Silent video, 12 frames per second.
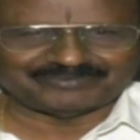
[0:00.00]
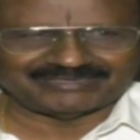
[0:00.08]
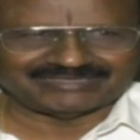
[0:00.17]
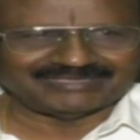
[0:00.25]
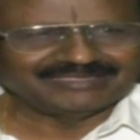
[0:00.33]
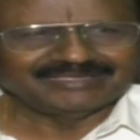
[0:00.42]

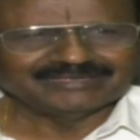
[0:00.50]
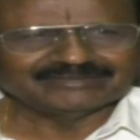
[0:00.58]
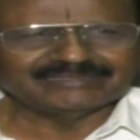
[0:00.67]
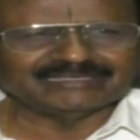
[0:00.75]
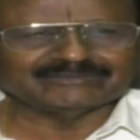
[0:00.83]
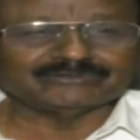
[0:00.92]
అయిపోయింది
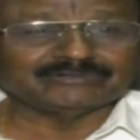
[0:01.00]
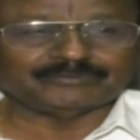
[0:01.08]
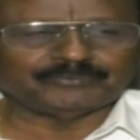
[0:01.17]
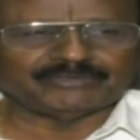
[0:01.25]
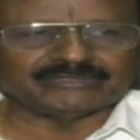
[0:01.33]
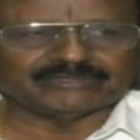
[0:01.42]
దాంతో
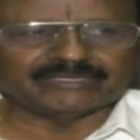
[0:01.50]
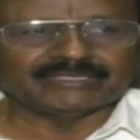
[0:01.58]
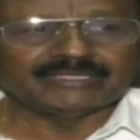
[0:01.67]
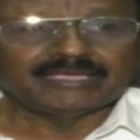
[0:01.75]
పోయింది